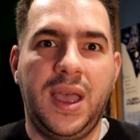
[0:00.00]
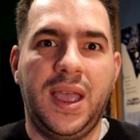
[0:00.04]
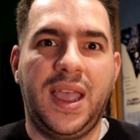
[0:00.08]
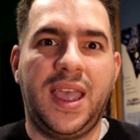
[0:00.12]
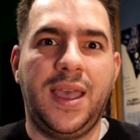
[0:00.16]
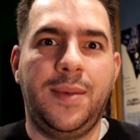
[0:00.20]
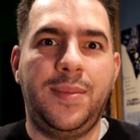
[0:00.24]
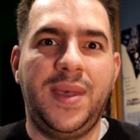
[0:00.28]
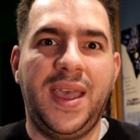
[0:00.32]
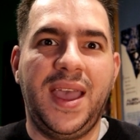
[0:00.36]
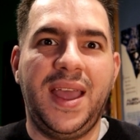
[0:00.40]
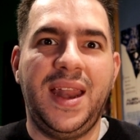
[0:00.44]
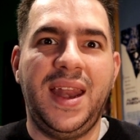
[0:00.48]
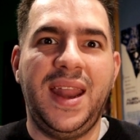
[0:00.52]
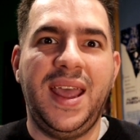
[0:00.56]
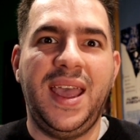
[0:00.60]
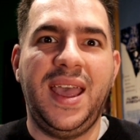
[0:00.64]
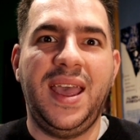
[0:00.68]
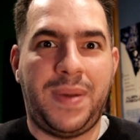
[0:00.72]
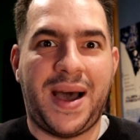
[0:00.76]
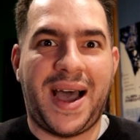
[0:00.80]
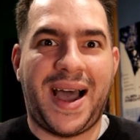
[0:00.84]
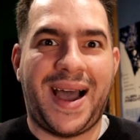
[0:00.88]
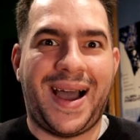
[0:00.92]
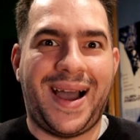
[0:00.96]
que
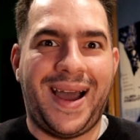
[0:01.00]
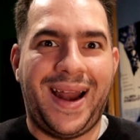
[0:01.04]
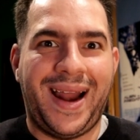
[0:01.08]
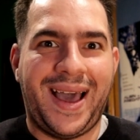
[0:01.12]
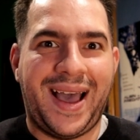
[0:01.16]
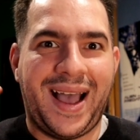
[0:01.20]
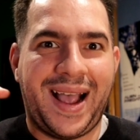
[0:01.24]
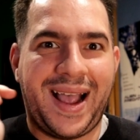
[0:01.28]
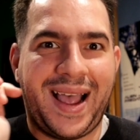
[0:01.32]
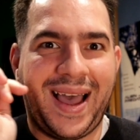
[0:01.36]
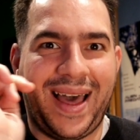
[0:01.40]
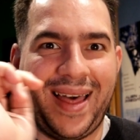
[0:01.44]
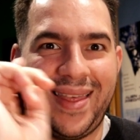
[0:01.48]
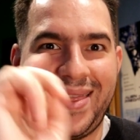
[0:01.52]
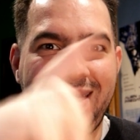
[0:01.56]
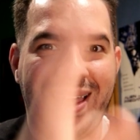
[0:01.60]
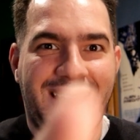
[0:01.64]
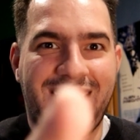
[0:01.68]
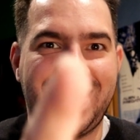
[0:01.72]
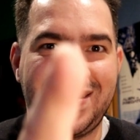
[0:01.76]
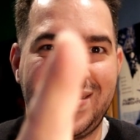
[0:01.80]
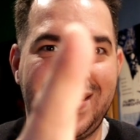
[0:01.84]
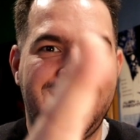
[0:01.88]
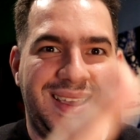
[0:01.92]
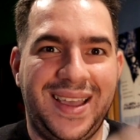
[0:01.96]
viene para
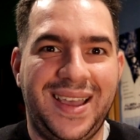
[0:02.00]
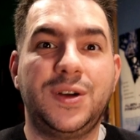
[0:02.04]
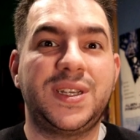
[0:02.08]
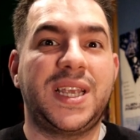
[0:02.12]
cazarte.